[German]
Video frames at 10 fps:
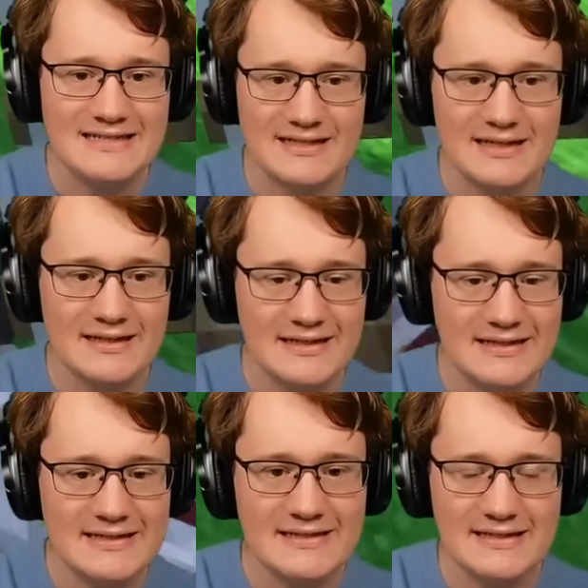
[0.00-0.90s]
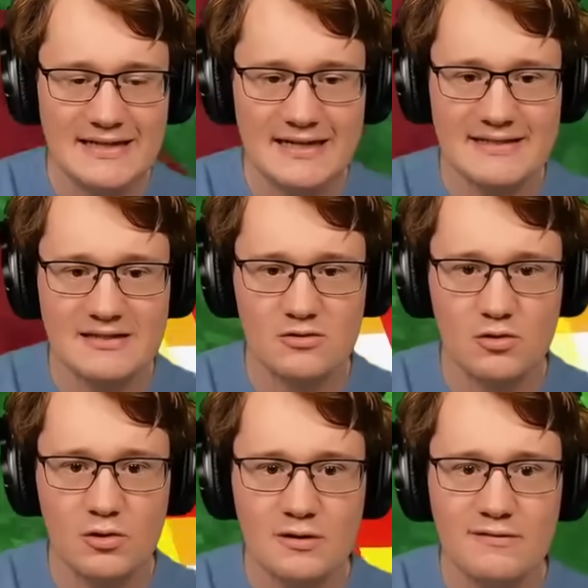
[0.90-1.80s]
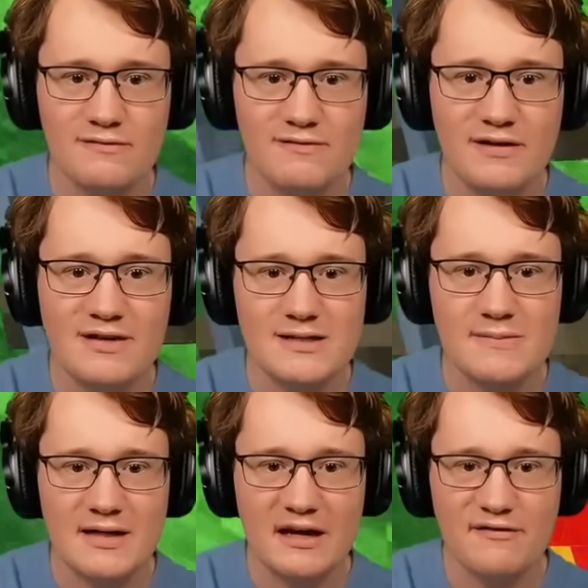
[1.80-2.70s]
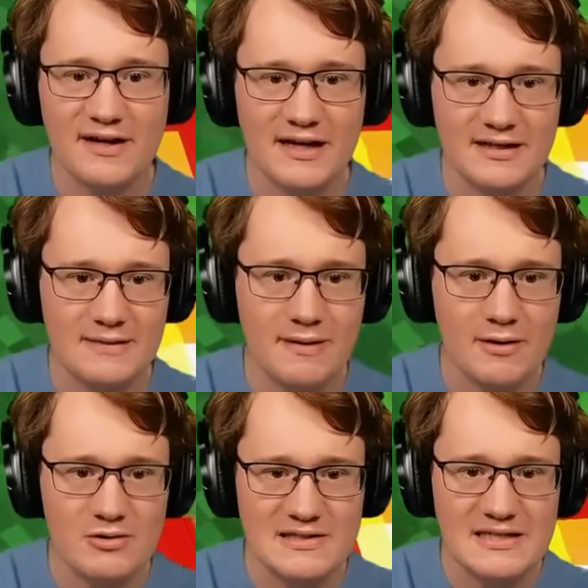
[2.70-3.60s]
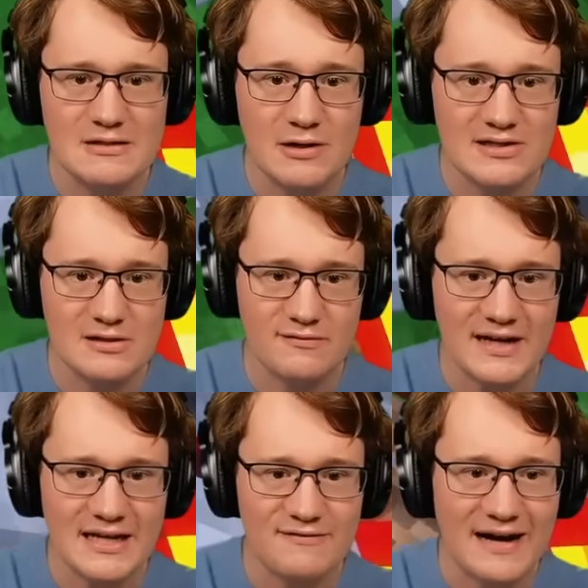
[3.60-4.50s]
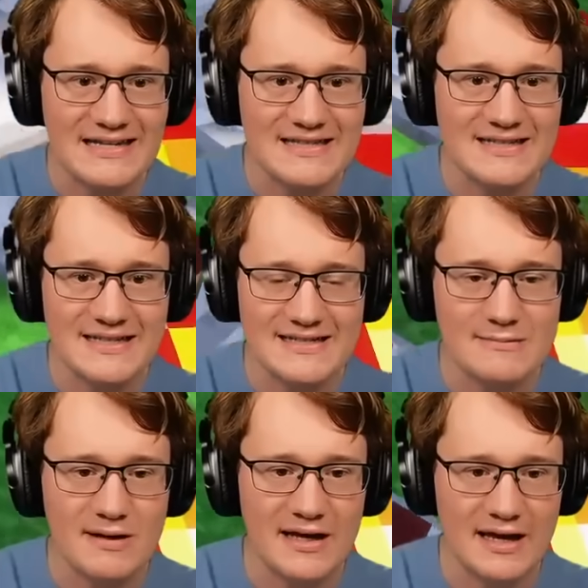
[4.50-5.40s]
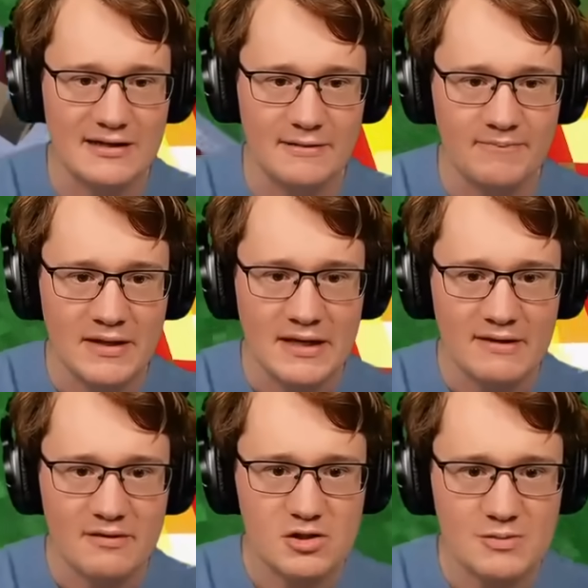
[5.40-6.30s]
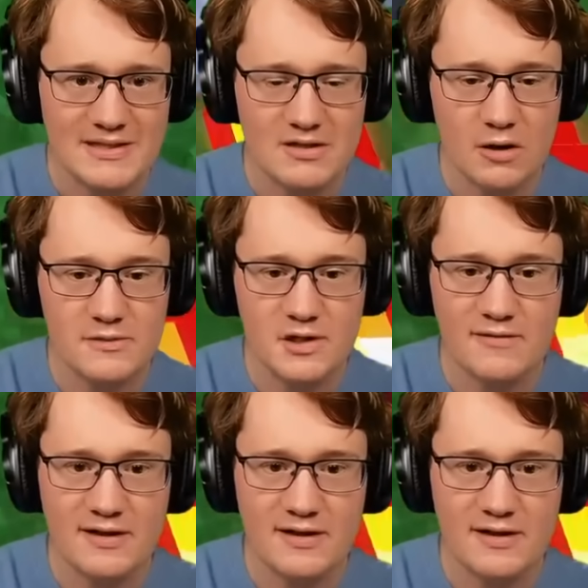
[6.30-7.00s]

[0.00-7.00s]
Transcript: Trick ist jetzt zu gucken, wie wir das miteinander verketten. Ich mache mal kurz dieses Redstone weg. Ich weiß hier, das ist mein Ende. Wenn wir zum Beispiel jetzt einen Observer